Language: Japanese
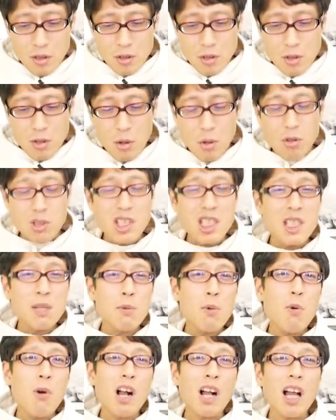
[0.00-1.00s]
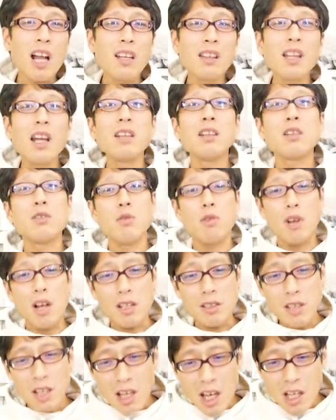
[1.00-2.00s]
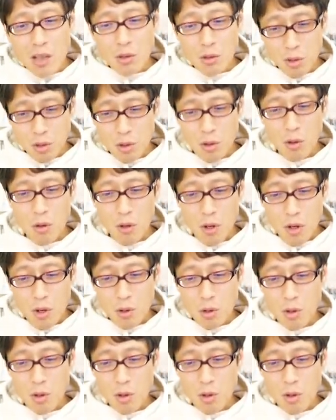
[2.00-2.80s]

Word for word: 常識もわかんないんでしょうか。世間の人、